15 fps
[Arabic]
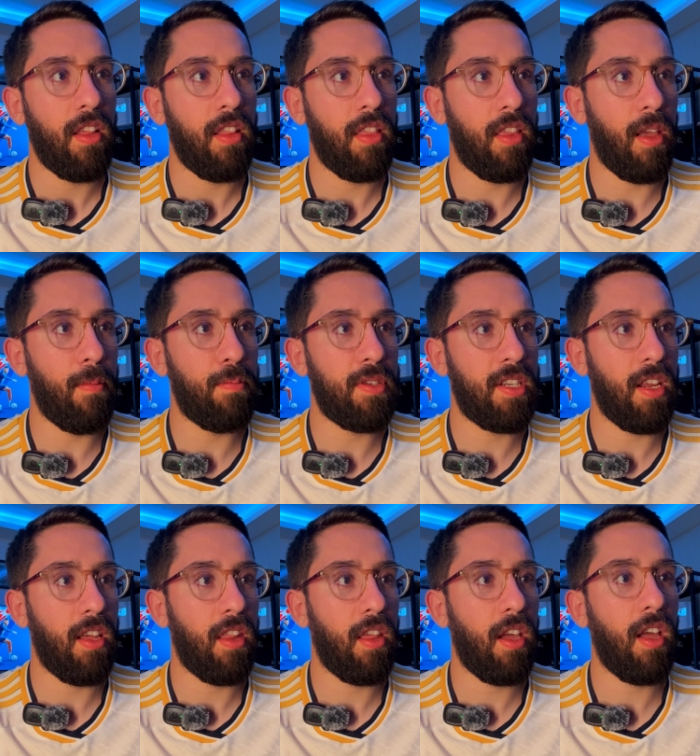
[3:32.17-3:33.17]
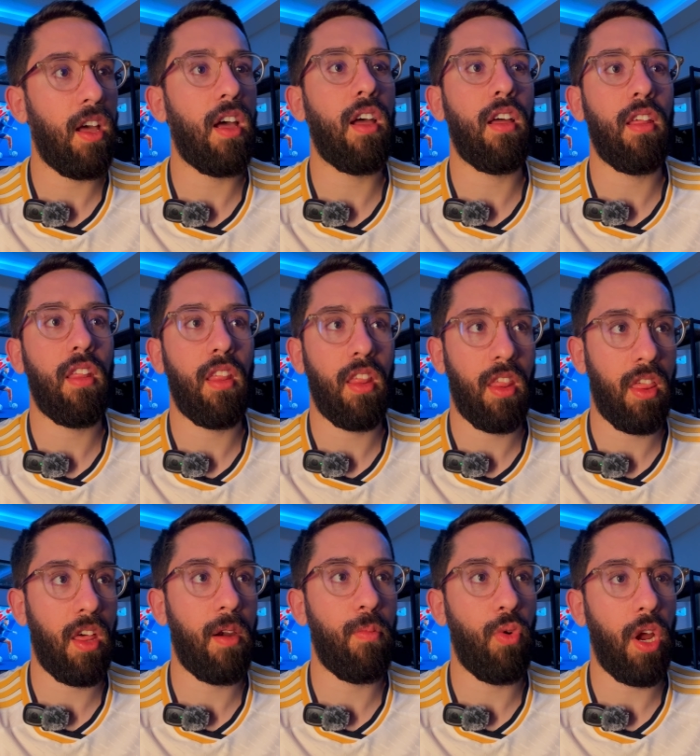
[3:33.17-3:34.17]
ديمبسي هذايا
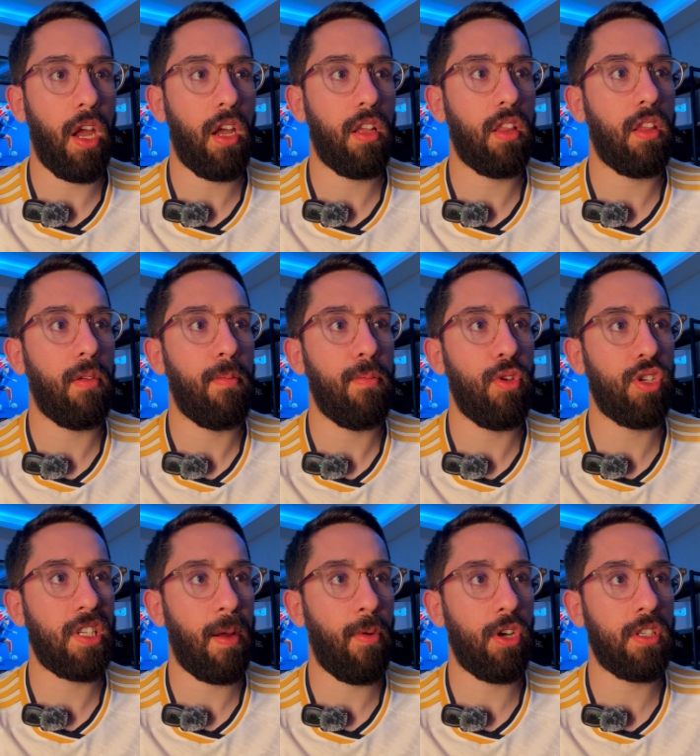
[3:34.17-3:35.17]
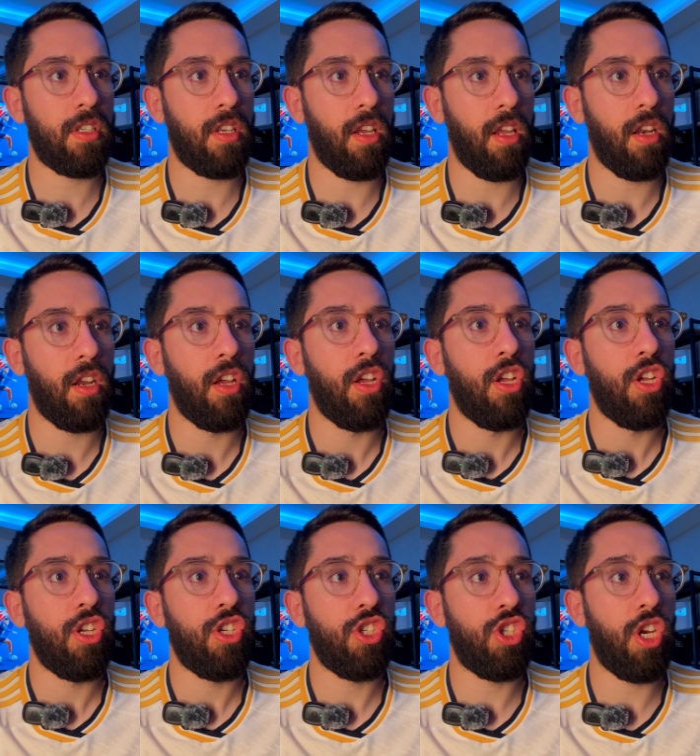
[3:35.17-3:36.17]
ضرب واحد 167
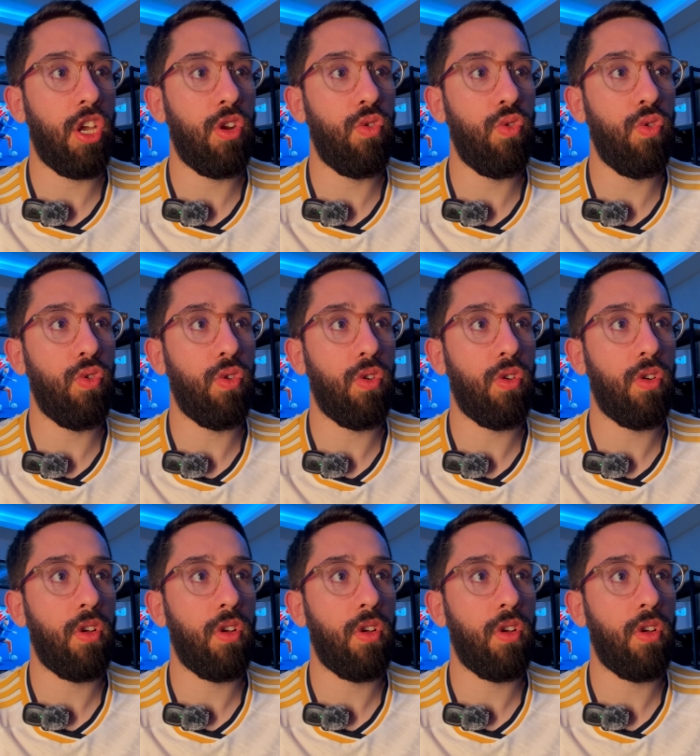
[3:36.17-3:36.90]
جيرو